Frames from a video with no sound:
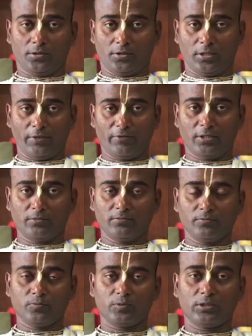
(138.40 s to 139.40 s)
ஸ்ரவணம்
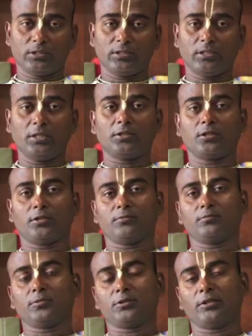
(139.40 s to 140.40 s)

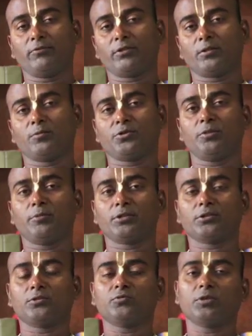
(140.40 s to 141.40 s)
கீர்த்தனம் ஸ்ரவணம்
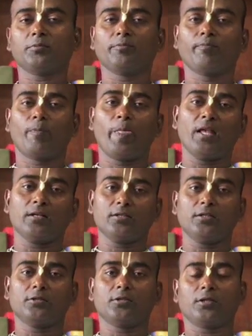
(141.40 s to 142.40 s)
ஸ்ரீமந்த தீப்
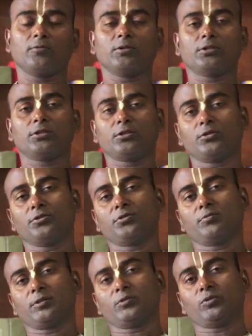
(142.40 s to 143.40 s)
கீர்த்தனம் வந்து
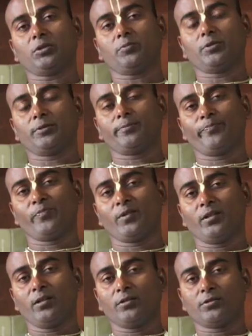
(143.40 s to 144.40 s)
கோதுர்ம தீப்
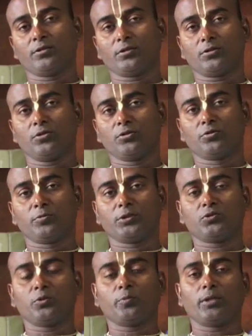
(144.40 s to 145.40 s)
இந்த கோதுர்ம
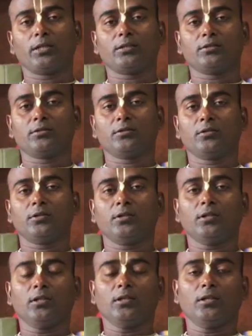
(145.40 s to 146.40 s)
தீப்பில்
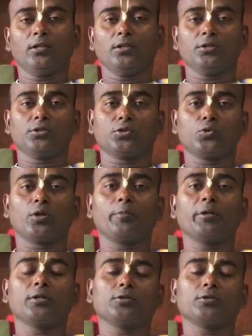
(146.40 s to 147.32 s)
சுரபி